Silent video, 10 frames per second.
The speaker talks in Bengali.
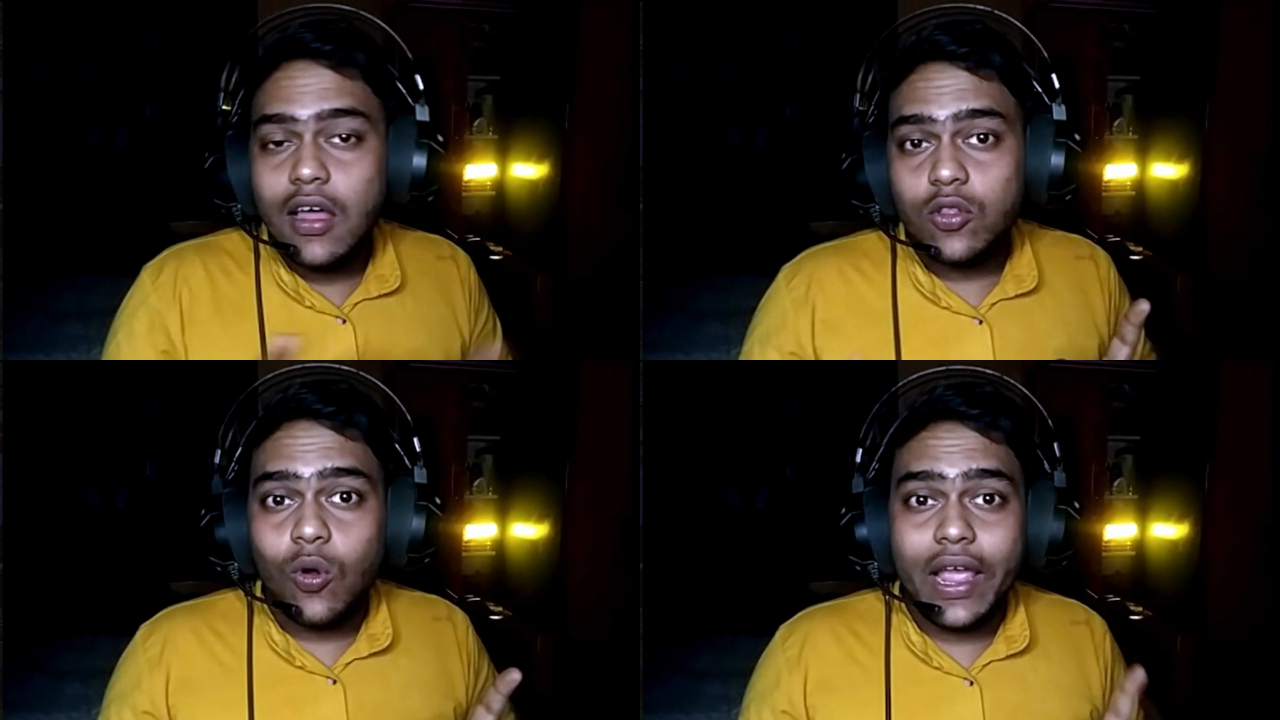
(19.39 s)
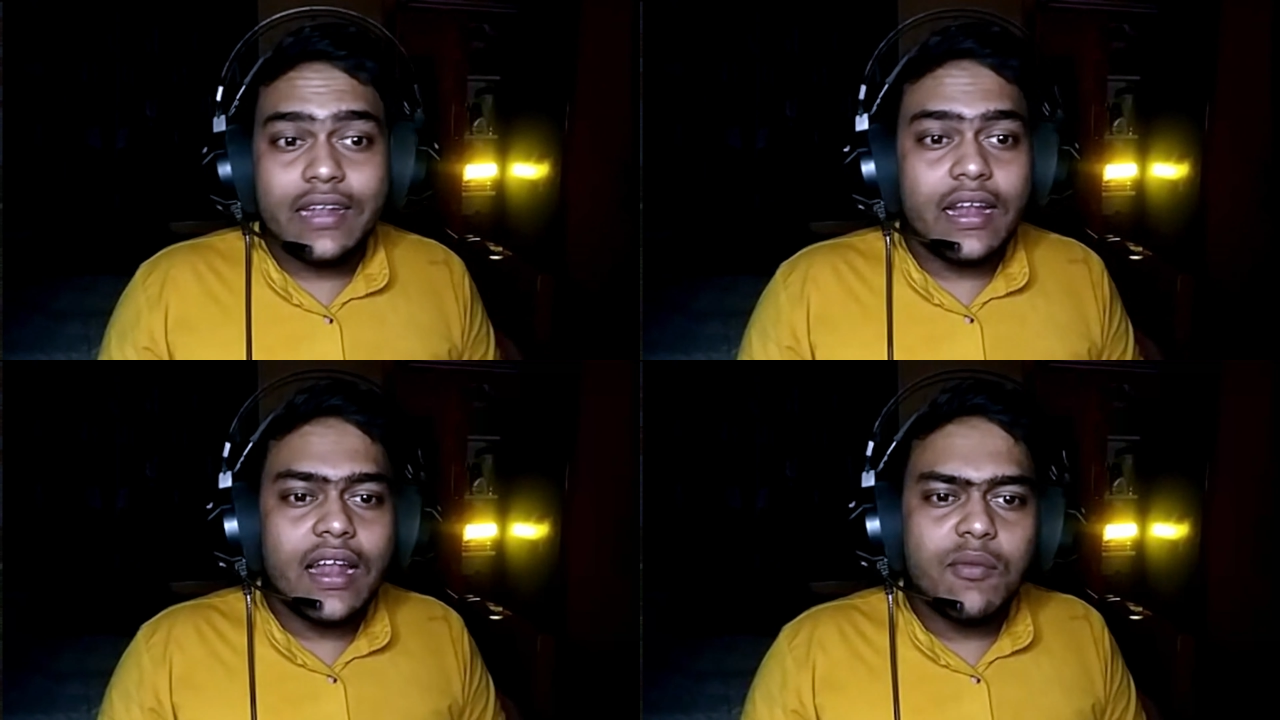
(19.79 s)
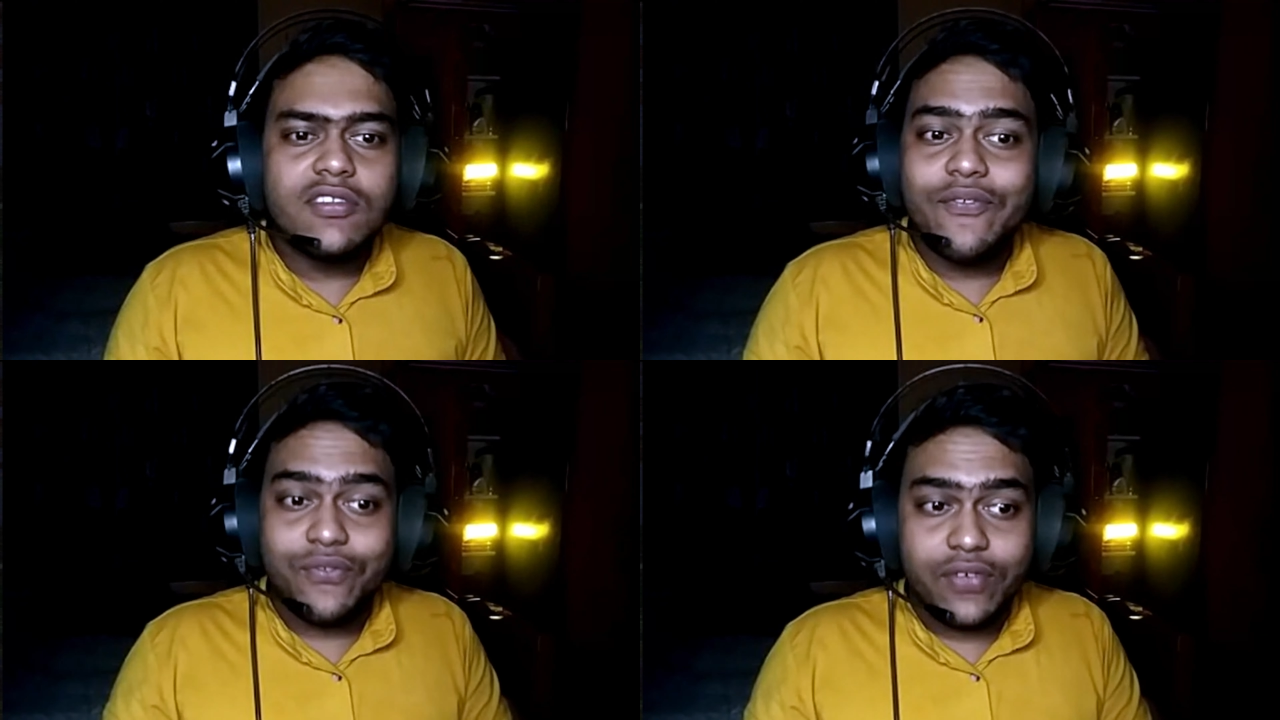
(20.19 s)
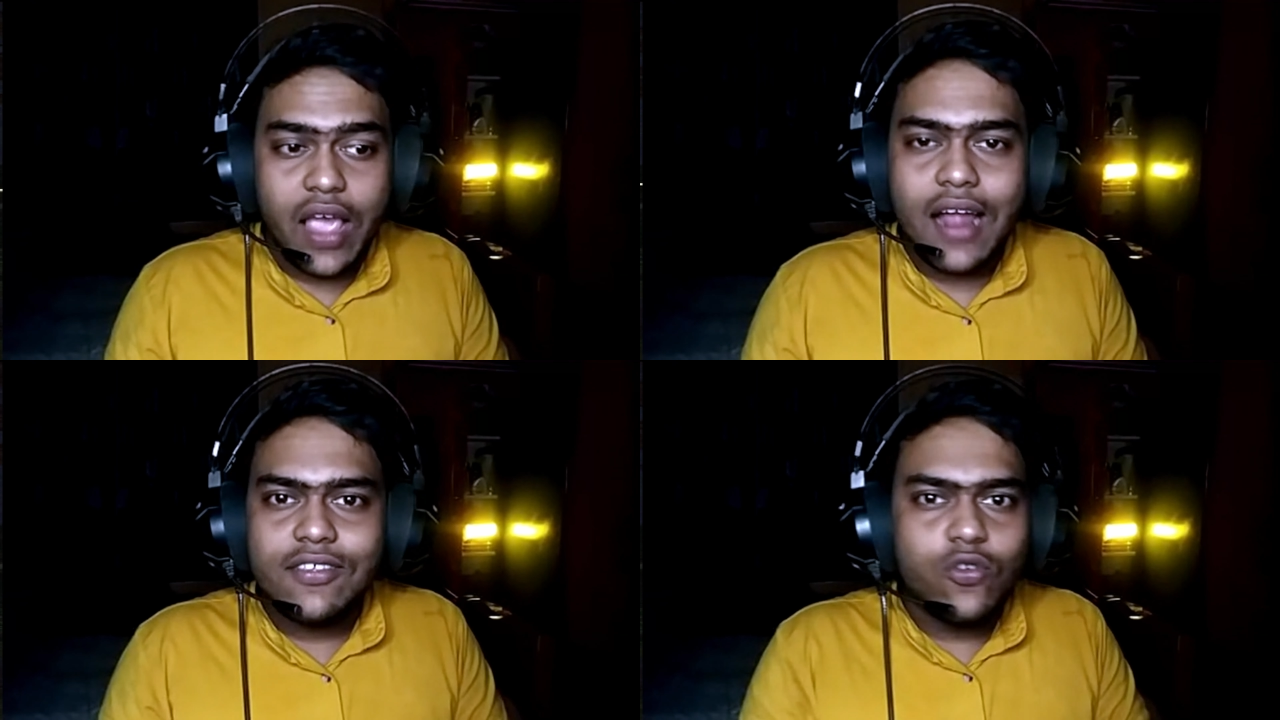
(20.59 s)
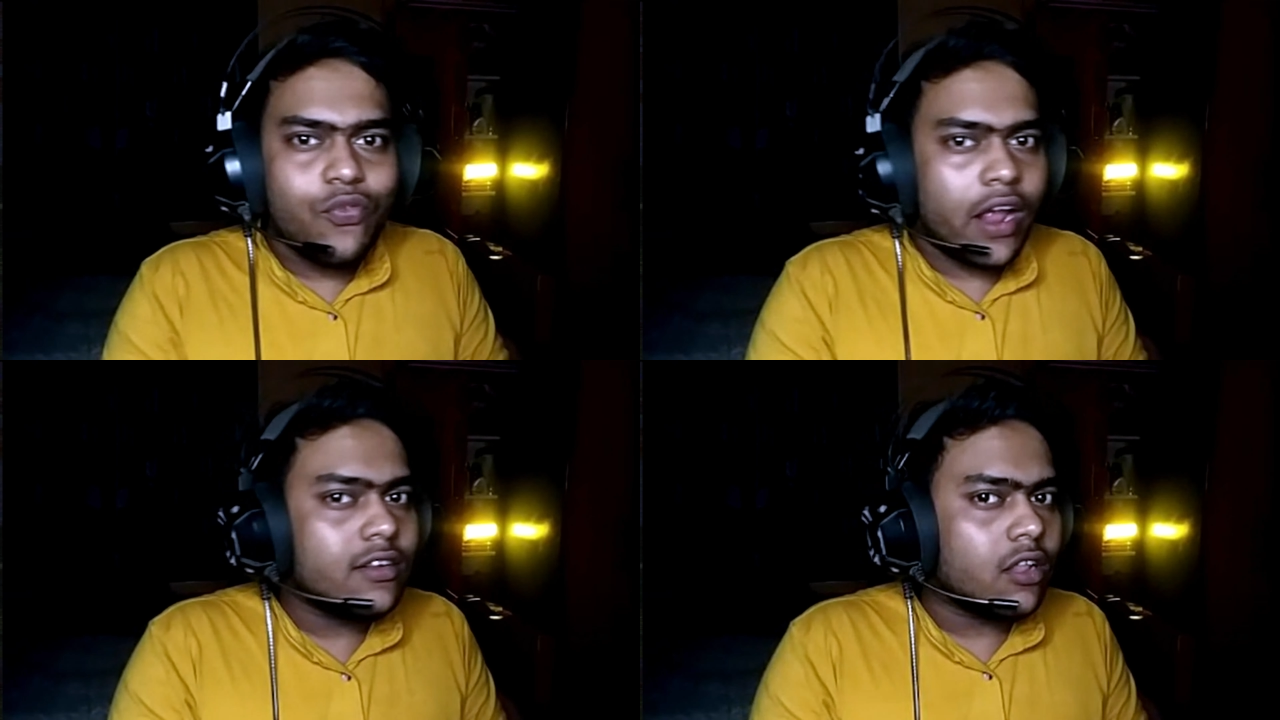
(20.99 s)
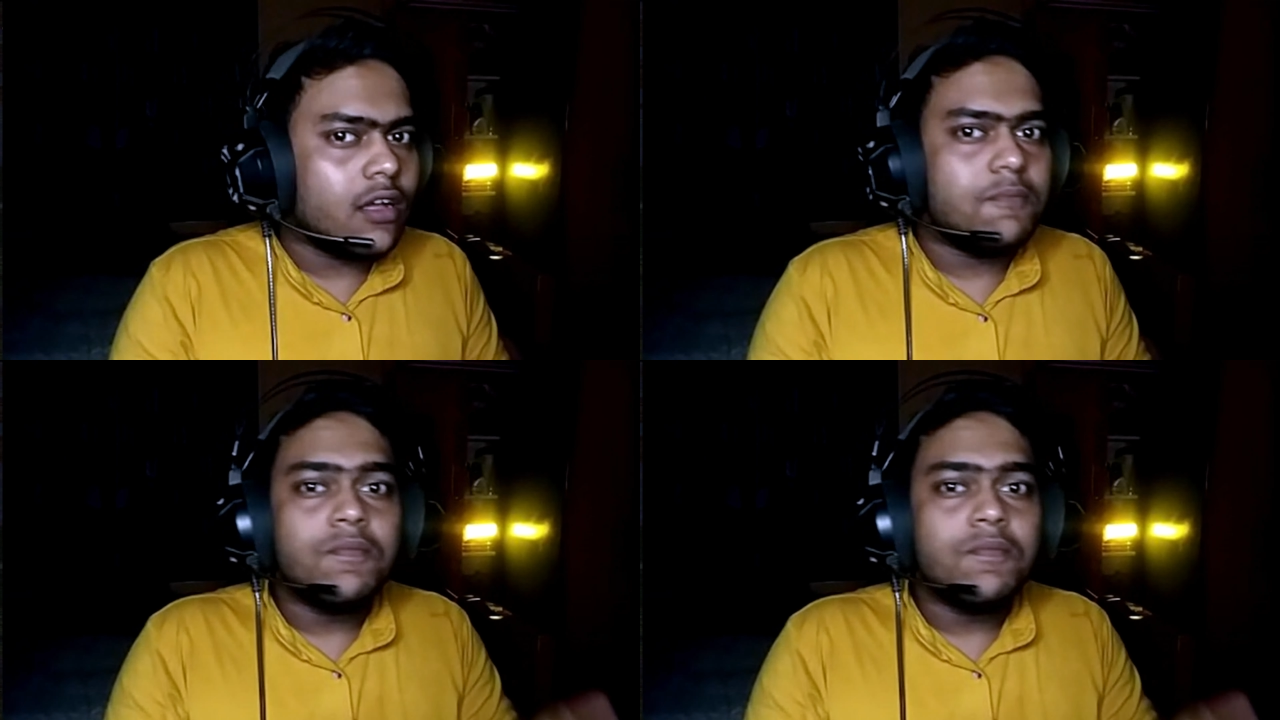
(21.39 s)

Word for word: তো এটার নাম হচ্ছে ফিয়ার্স টু ফ্যান্থাম